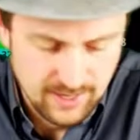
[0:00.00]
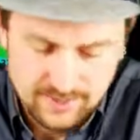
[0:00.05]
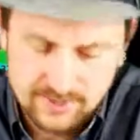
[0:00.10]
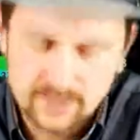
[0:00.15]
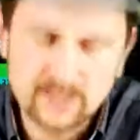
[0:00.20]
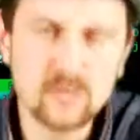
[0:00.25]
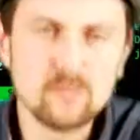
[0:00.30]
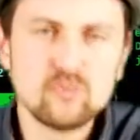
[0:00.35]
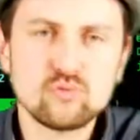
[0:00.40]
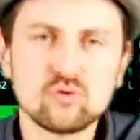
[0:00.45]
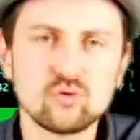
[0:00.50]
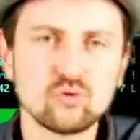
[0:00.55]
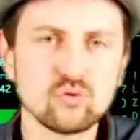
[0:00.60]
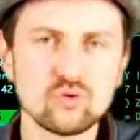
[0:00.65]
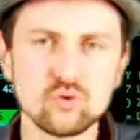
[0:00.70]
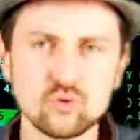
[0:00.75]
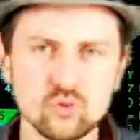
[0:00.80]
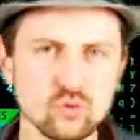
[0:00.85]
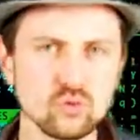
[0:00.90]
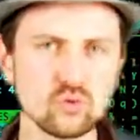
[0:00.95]
da gibst du ein
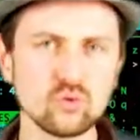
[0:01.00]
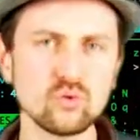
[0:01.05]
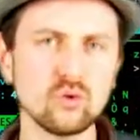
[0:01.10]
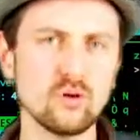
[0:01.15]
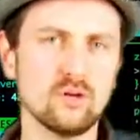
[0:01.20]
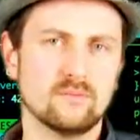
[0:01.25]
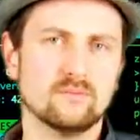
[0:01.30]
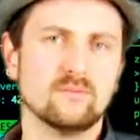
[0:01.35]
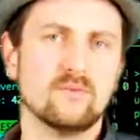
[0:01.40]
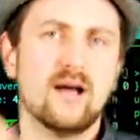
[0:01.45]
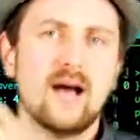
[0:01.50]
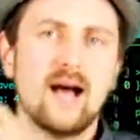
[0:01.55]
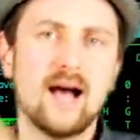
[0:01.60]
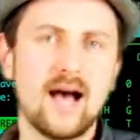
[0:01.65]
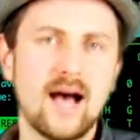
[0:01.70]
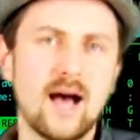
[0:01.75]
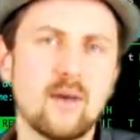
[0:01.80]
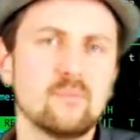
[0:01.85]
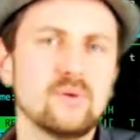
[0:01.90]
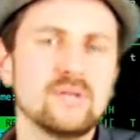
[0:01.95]
sudo
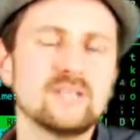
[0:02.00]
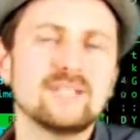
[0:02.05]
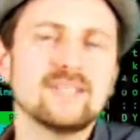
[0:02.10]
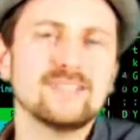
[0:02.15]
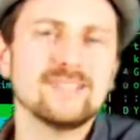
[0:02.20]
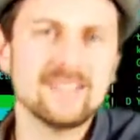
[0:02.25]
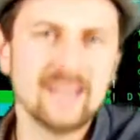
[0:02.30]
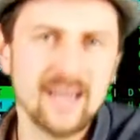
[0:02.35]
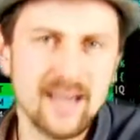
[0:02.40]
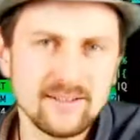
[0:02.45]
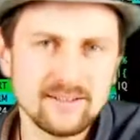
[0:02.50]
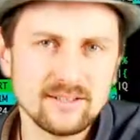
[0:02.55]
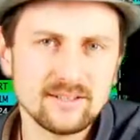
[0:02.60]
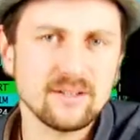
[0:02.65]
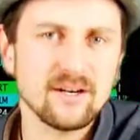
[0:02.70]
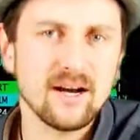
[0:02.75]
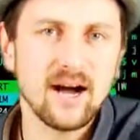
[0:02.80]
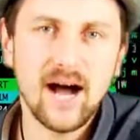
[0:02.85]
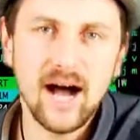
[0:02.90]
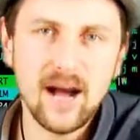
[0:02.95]

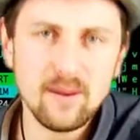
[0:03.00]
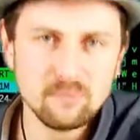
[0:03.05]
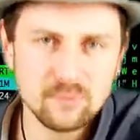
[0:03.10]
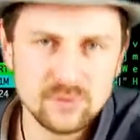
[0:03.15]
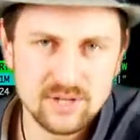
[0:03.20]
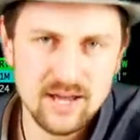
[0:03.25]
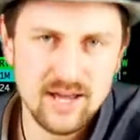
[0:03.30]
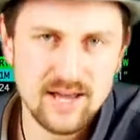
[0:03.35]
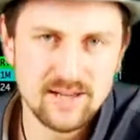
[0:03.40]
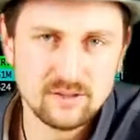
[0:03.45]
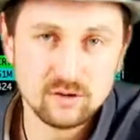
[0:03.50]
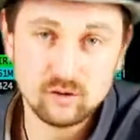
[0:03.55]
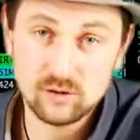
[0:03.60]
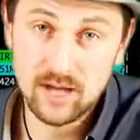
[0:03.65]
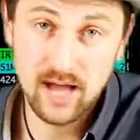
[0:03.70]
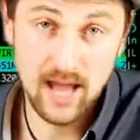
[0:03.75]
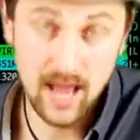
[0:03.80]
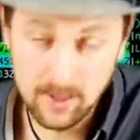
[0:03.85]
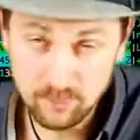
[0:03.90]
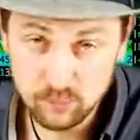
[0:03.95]
apt-get e update
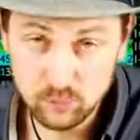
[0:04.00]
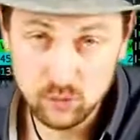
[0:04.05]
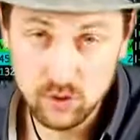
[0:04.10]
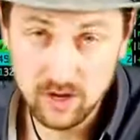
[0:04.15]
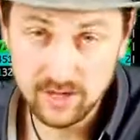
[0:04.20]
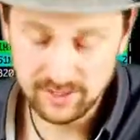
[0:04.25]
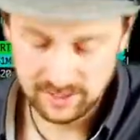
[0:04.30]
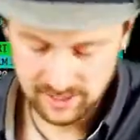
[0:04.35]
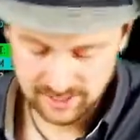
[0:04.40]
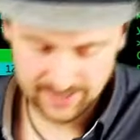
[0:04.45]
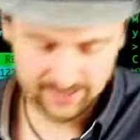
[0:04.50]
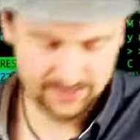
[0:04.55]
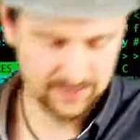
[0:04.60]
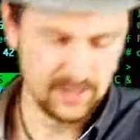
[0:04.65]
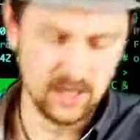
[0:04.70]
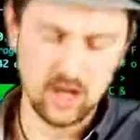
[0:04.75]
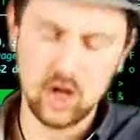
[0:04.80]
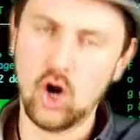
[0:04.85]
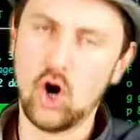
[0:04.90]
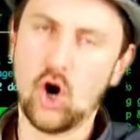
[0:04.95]
oder upgrade ein
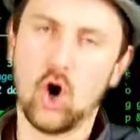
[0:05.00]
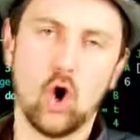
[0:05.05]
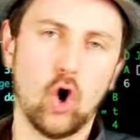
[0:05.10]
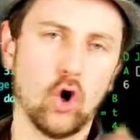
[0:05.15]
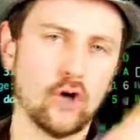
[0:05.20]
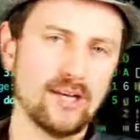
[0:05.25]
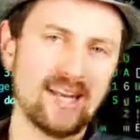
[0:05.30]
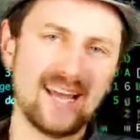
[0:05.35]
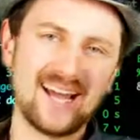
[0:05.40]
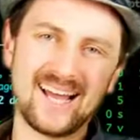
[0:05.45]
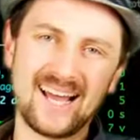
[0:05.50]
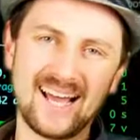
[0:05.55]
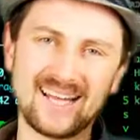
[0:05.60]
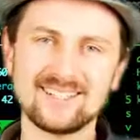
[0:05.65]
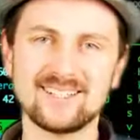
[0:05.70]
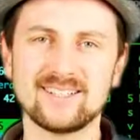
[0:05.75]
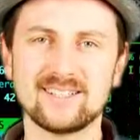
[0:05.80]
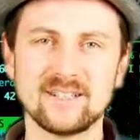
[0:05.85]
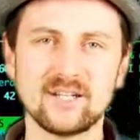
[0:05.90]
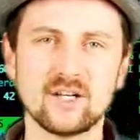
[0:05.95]
und der
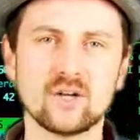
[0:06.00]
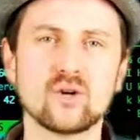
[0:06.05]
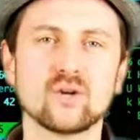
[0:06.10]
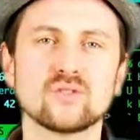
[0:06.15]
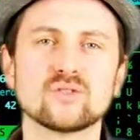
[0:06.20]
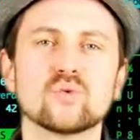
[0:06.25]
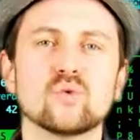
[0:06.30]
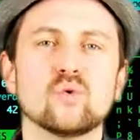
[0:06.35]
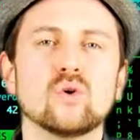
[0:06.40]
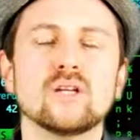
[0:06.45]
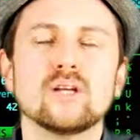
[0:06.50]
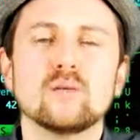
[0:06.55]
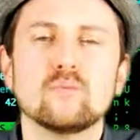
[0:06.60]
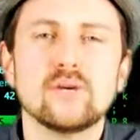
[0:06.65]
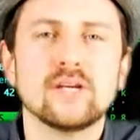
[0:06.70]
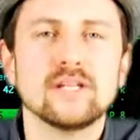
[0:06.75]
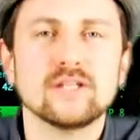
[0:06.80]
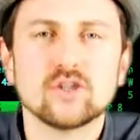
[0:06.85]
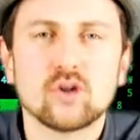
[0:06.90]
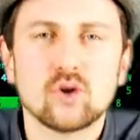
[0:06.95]
rattert in der Konsole
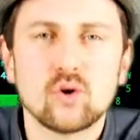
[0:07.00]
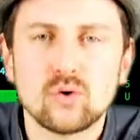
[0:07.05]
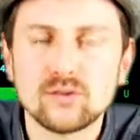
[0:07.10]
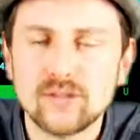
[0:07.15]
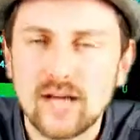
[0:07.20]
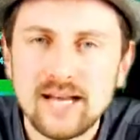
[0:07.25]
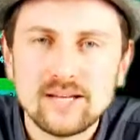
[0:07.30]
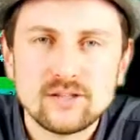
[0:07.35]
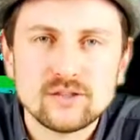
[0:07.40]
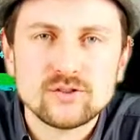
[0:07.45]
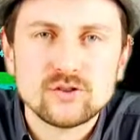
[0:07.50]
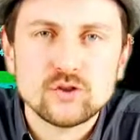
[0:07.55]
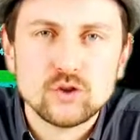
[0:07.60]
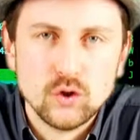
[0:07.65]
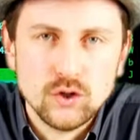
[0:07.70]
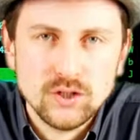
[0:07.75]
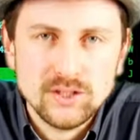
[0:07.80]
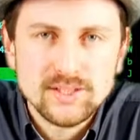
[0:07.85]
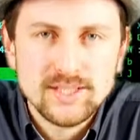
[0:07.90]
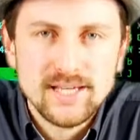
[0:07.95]
im Hintergrund alles
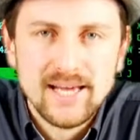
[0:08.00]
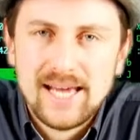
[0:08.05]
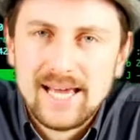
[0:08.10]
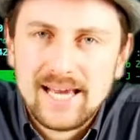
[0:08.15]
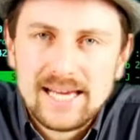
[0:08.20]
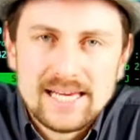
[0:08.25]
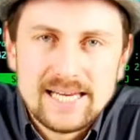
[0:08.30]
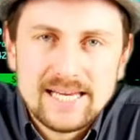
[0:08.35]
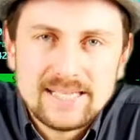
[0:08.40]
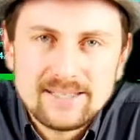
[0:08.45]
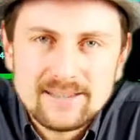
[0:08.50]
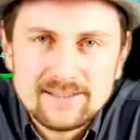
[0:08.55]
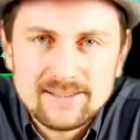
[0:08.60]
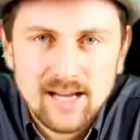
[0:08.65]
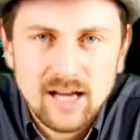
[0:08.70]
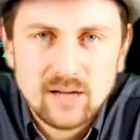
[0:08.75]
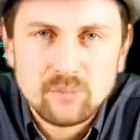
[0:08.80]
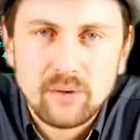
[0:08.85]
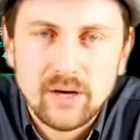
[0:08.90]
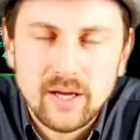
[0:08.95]
durch, lädt die
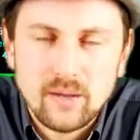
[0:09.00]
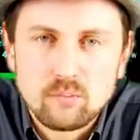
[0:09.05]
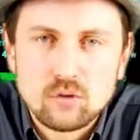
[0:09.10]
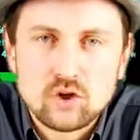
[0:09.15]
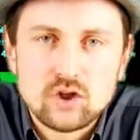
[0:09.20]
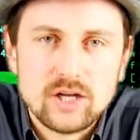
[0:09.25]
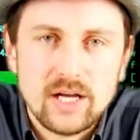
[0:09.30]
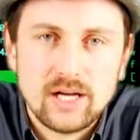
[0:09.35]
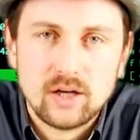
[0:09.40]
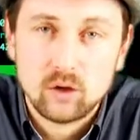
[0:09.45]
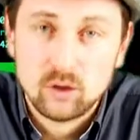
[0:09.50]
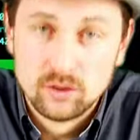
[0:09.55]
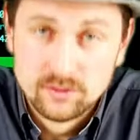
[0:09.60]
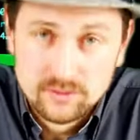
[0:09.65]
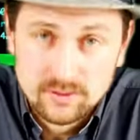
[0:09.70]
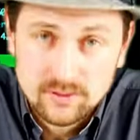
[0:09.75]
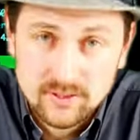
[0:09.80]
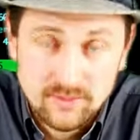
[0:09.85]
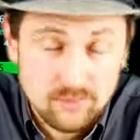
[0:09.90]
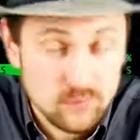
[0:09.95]
Sachen mal eben schnell
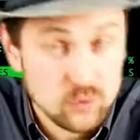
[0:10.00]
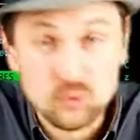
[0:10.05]
runter.